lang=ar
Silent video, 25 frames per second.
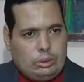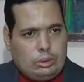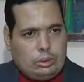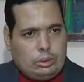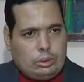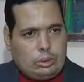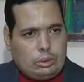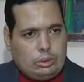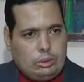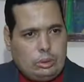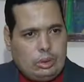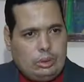
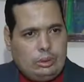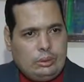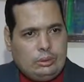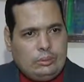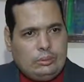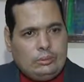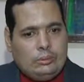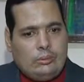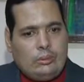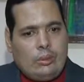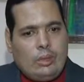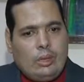الصورة
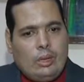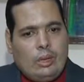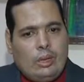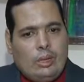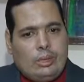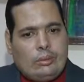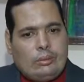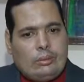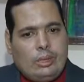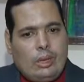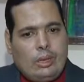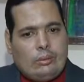
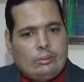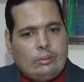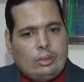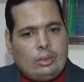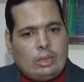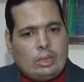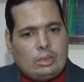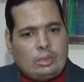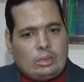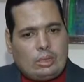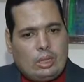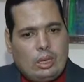
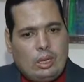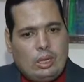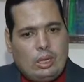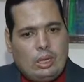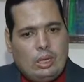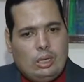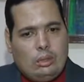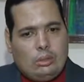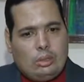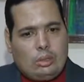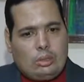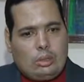فحبيت
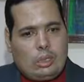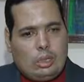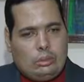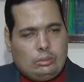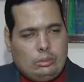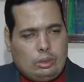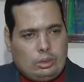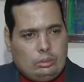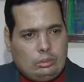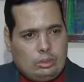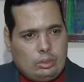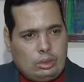أشرحها وأشرح
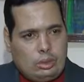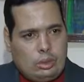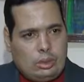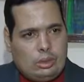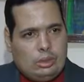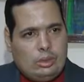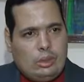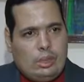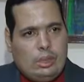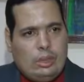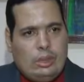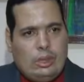
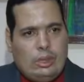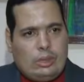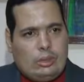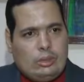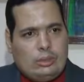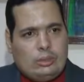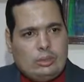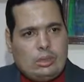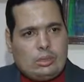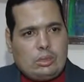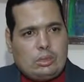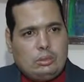مضمونها
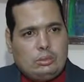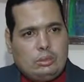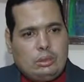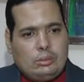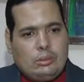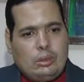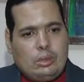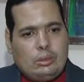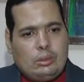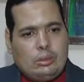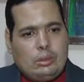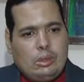للناس
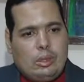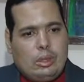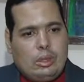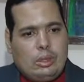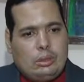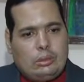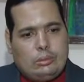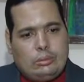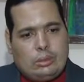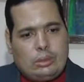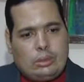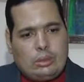عموما
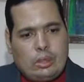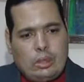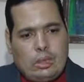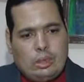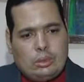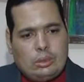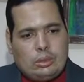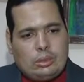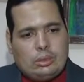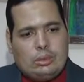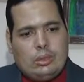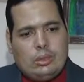وبالتالي
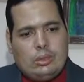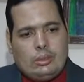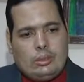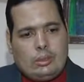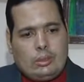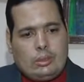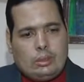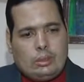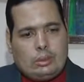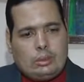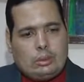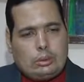
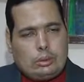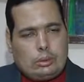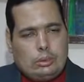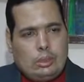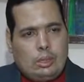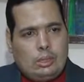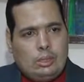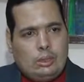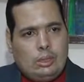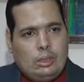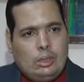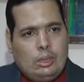أوصل
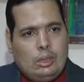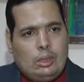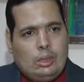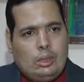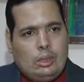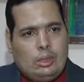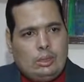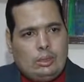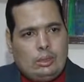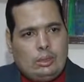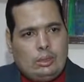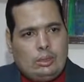الصورة
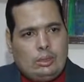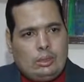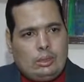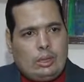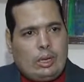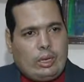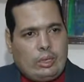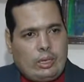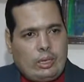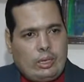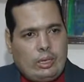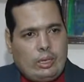آه،
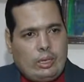كحكاية